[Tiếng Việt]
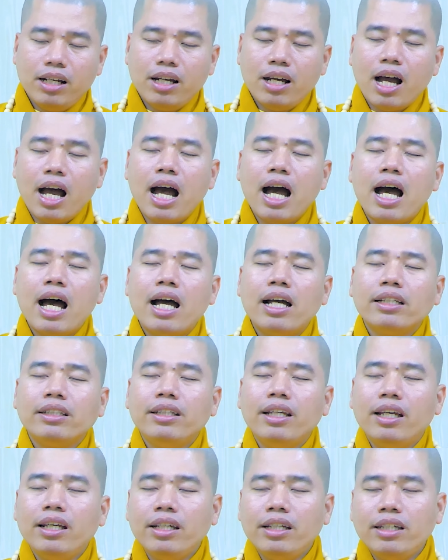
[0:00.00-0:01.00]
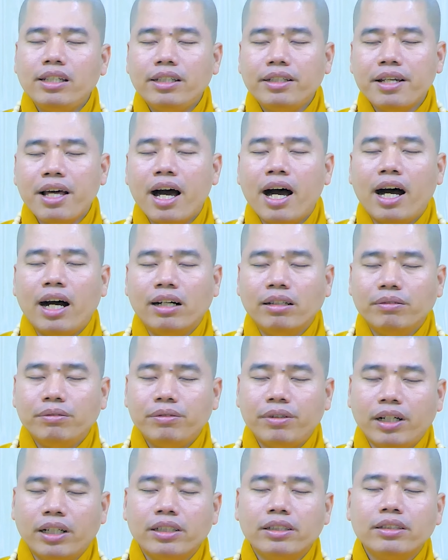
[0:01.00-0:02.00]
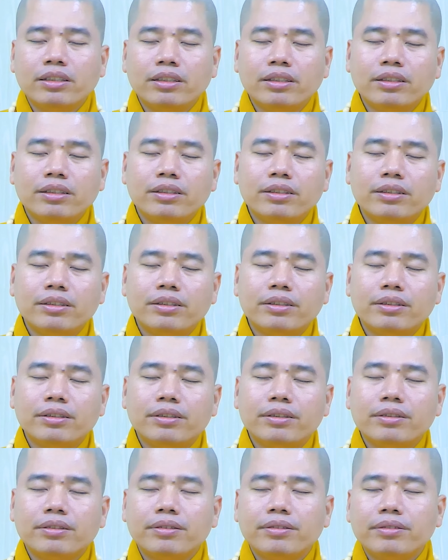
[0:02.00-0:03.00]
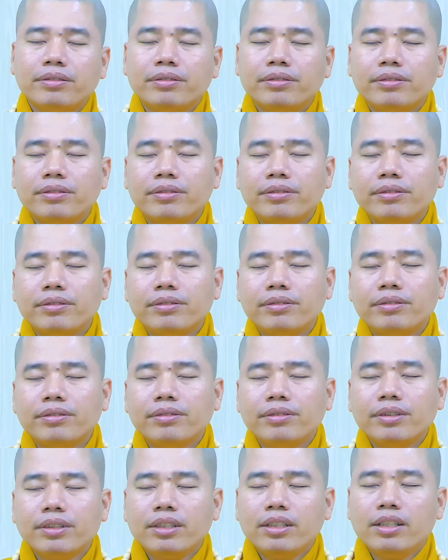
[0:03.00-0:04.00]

a di đà phật a di đà